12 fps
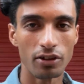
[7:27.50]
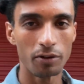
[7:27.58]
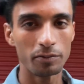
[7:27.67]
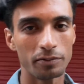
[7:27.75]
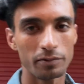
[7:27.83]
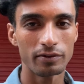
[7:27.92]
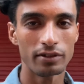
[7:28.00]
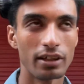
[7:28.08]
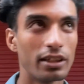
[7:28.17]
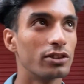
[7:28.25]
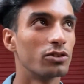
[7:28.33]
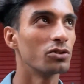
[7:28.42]
शॉप
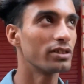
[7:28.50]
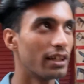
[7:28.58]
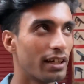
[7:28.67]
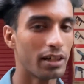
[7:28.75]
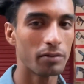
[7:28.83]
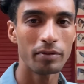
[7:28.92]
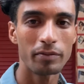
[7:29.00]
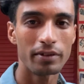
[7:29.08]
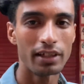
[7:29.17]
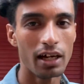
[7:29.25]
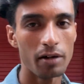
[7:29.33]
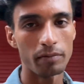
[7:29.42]
जूस सेंटर में
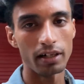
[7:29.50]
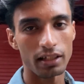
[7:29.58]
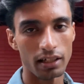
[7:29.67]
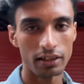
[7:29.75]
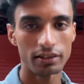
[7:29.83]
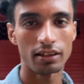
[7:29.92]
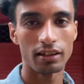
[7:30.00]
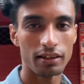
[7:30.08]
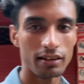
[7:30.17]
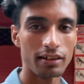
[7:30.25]
यहाँ बैठ नाश्ता करते